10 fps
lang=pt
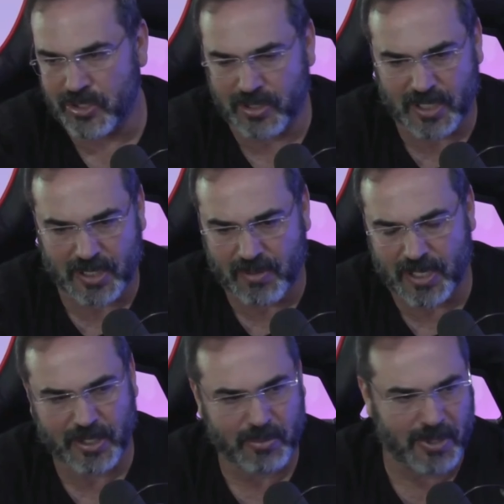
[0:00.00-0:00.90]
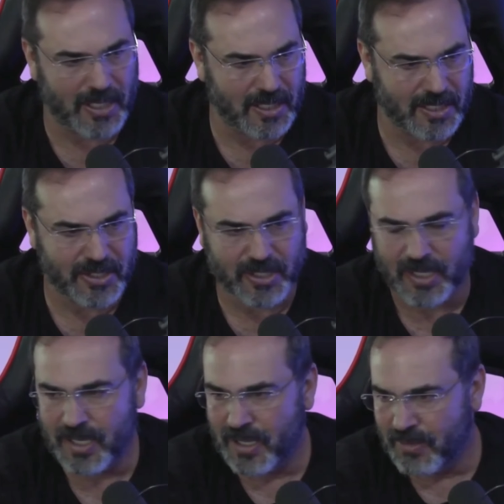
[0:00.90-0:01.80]
ó, Araguari, Uberlândia,
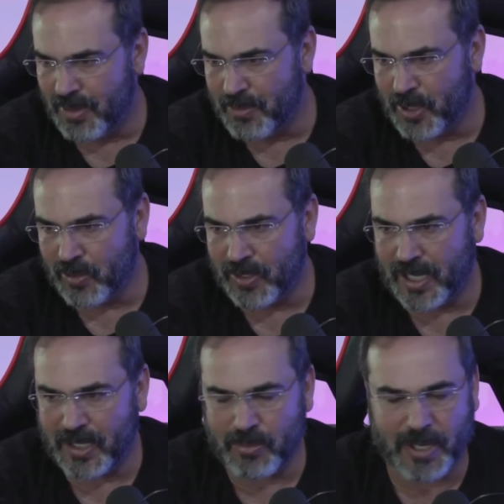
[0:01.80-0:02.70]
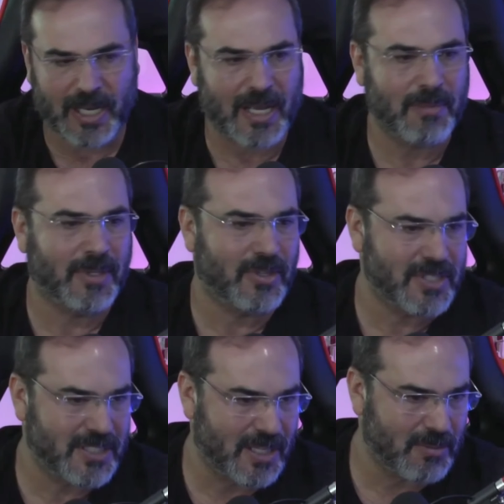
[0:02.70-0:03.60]
vamos inaugurar Uberaba,
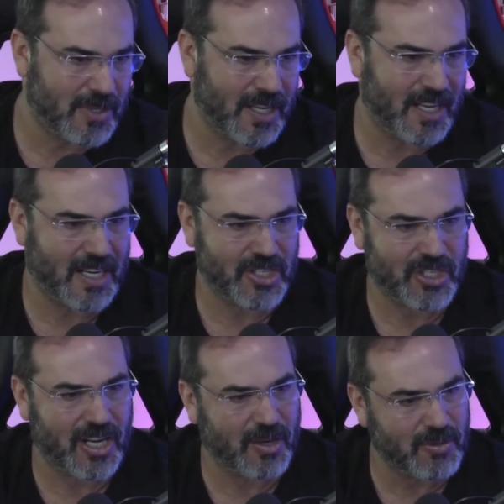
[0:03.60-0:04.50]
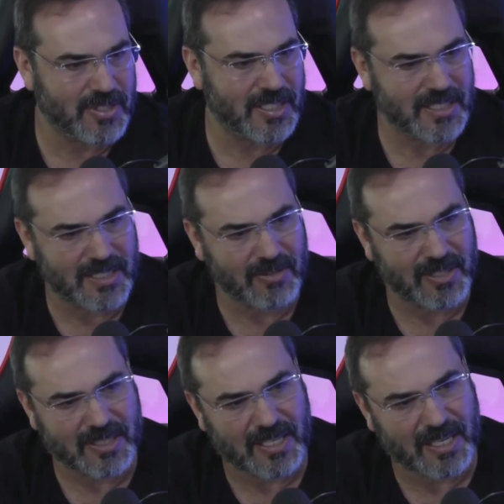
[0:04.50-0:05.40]
nós estamos lá em Araxá, Conceição
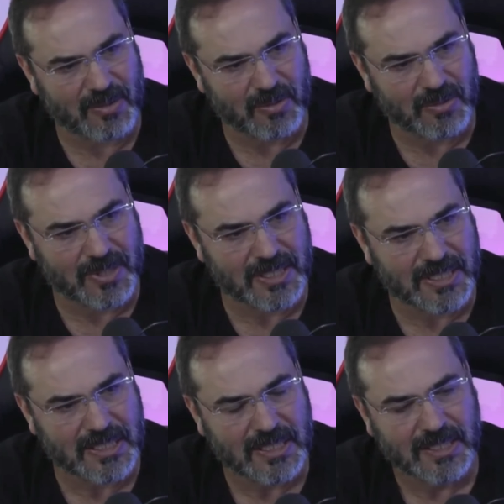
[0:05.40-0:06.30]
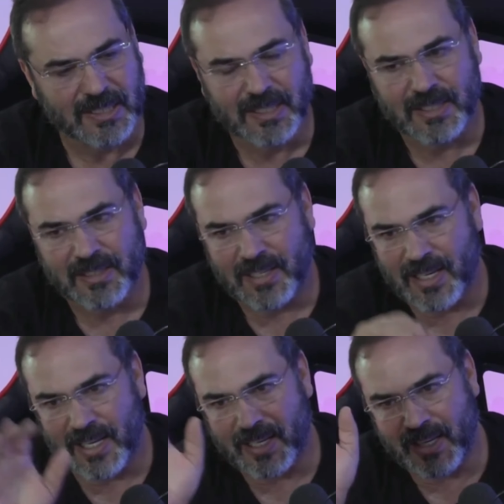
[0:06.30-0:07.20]
das Alagoas,
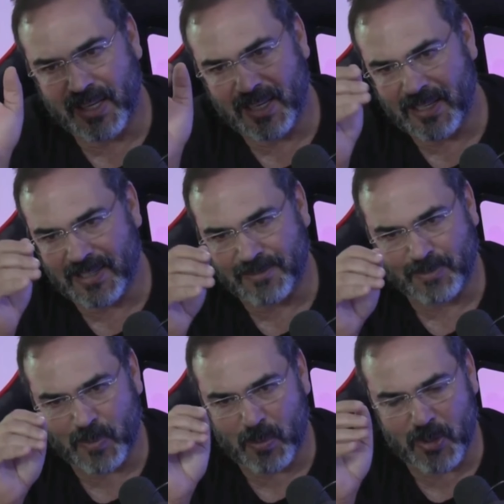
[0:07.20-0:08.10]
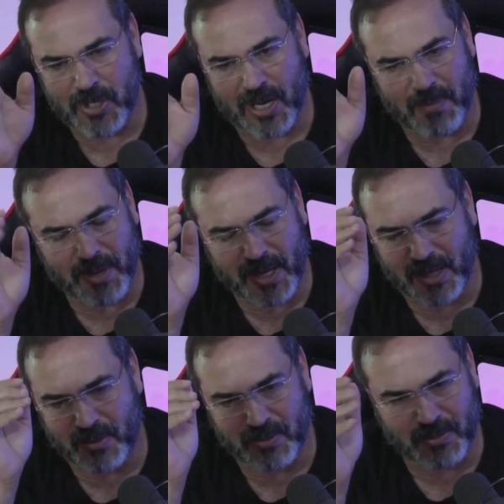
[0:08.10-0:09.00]
aqui Monte
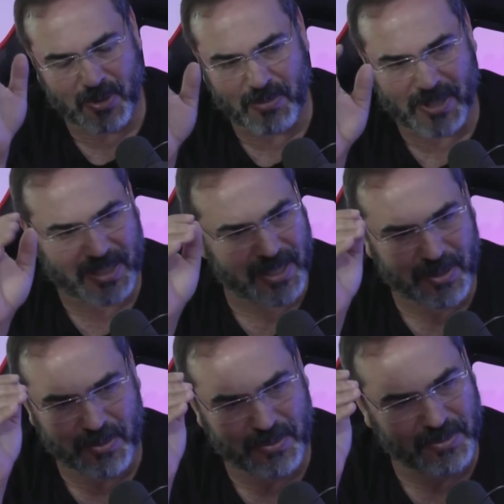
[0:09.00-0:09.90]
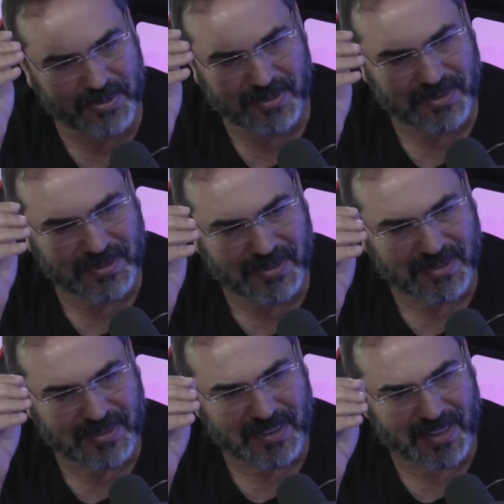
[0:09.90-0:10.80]
Carmelo, Coromandel,
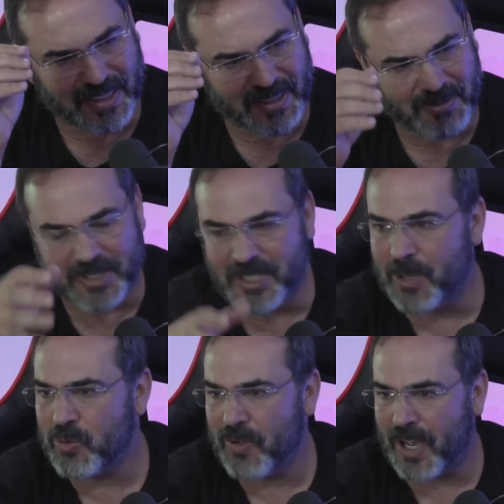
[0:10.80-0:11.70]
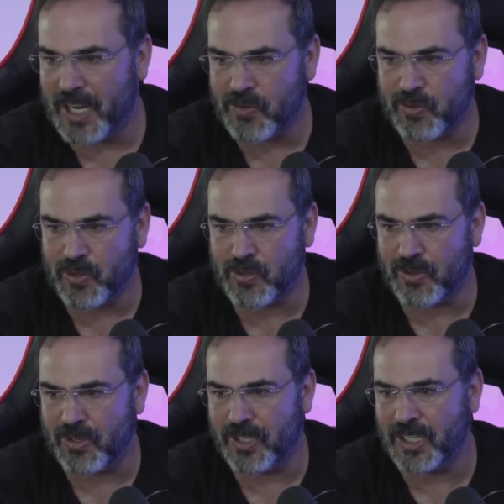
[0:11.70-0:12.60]
essa né? loja fizemos Uberaba, várias fusões. Essa
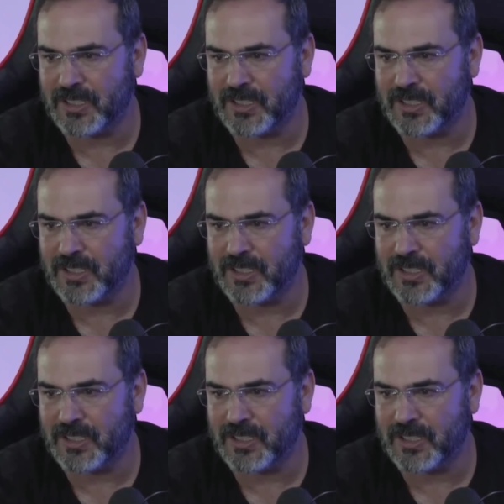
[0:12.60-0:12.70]
loja